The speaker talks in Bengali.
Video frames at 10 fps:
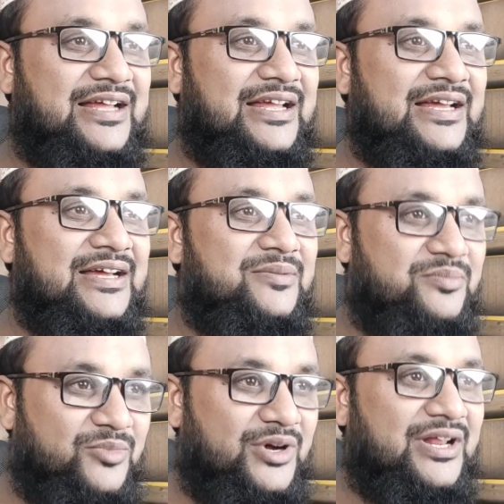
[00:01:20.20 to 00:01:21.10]
থাকে
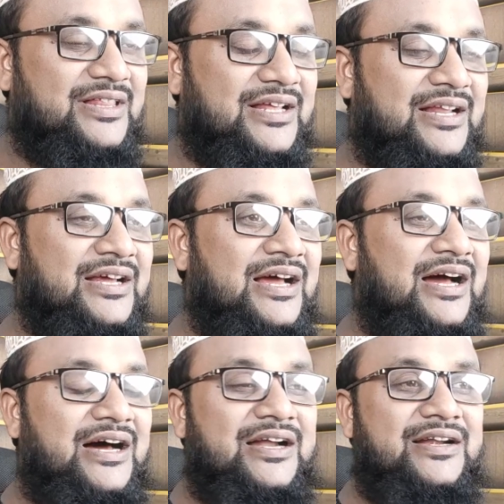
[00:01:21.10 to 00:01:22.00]
মহিলাদের
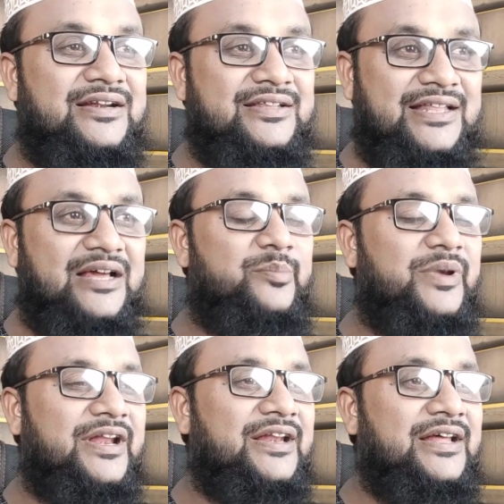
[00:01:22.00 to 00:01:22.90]
আর
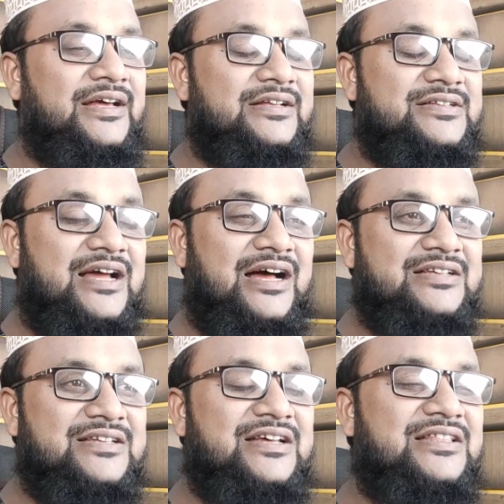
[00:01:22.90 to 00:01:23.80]
দেখবেন যে
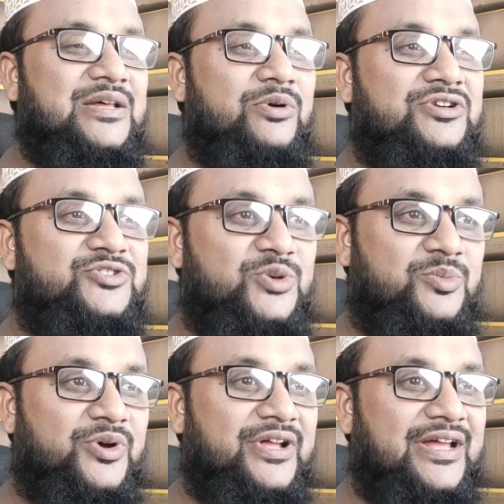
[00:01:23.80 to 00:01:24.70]
আজান দেওয়ার
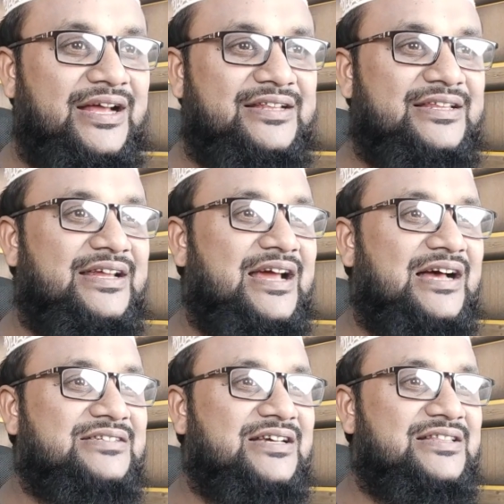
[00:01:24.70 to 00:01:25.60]
সময় একদিকে
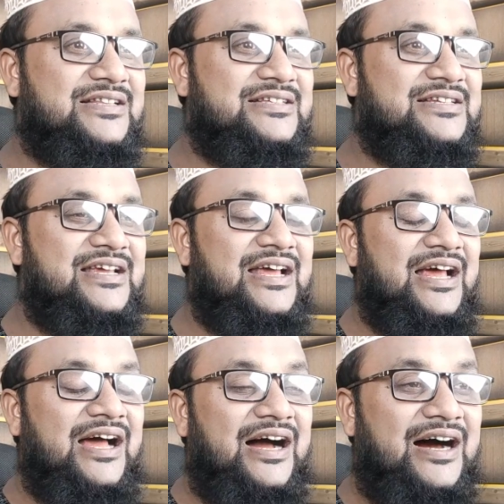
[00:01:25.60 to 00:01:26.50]
আজান দিচ্ছে
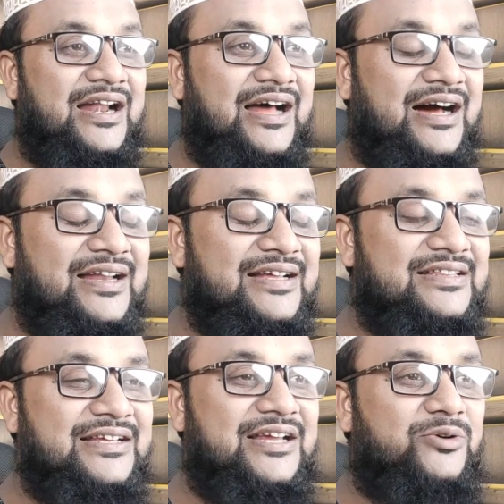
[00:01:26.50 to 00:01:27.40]
আর
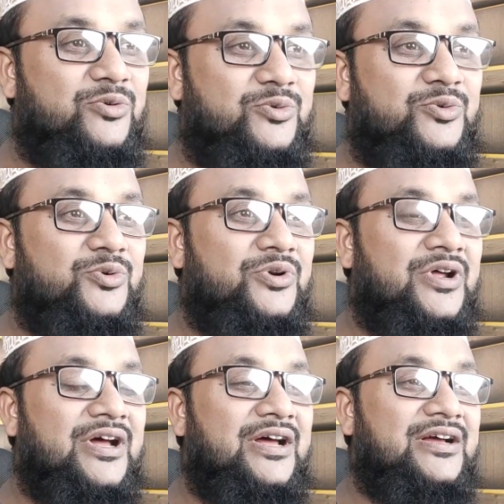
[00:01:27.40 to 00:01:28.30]
আরেক দিকে কুকুর
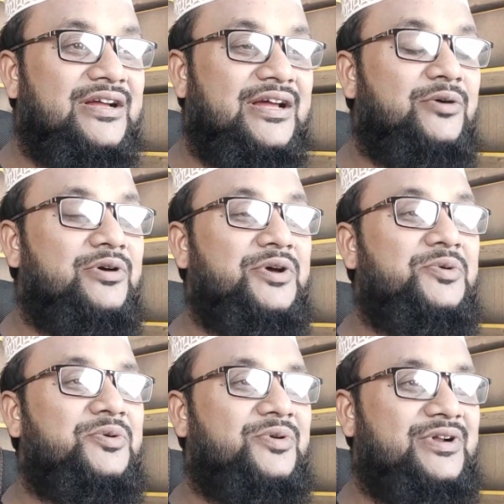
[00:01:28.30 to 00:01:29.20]
ঘেউ
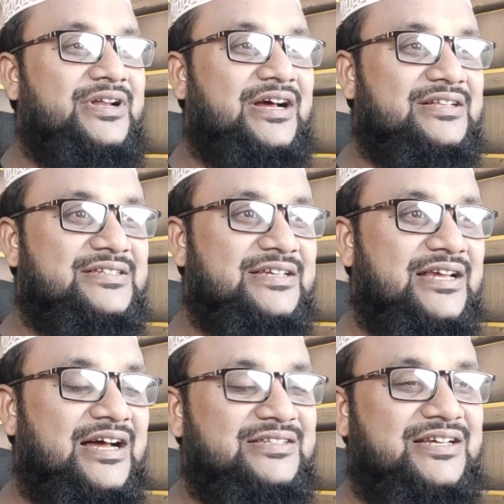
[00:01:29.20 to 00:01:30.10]
ঘেউ করে ডাকছে
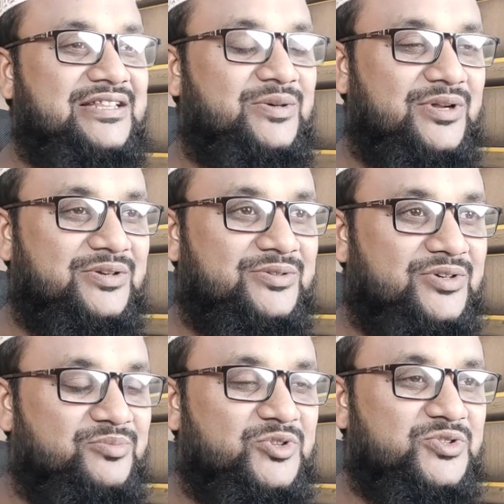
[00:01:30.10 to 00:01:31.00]
আজান দেওয়ার
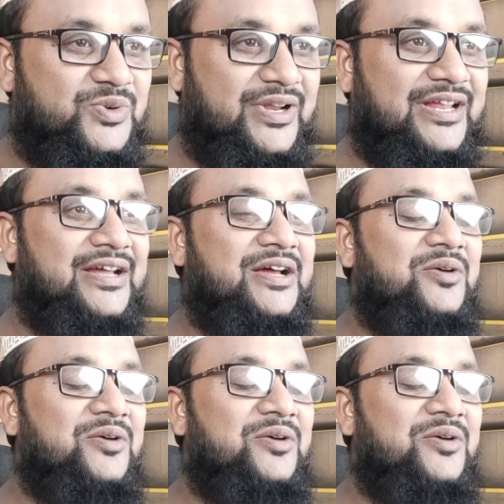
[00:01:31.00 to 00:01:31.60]
শব্দ শুনি